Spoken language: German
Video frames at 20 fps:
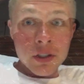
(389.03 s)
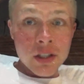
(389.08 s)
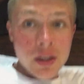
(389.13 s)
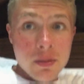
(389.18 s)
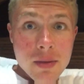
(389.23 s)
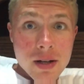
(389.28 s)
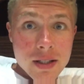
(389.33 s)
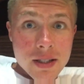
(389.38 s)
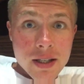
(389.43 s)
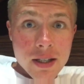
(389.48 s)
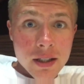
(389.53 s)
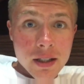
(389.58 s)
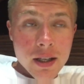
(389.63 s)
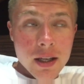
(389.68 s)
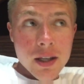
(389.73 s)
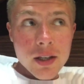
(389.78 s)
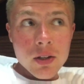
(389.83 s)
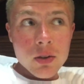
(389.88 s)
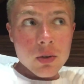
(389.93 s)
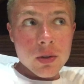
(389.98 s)
ich, niemals
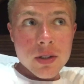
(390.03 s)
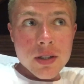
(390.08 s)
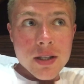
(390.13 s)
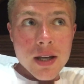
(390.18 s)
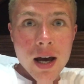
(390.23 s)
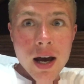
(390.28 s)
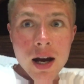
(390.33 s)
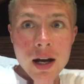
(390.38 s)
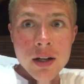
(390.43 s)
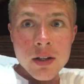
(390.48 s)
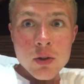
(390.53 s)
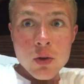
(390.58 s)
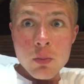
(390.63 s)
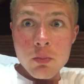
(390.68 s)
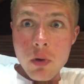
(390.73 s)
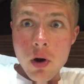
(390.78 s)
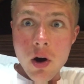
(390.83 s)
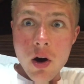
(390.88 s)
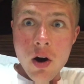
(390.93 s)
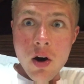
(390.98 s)
hingehen und sagen, so,
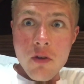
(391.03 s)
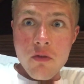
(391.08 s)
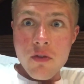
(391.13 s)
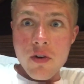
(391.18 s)
boah,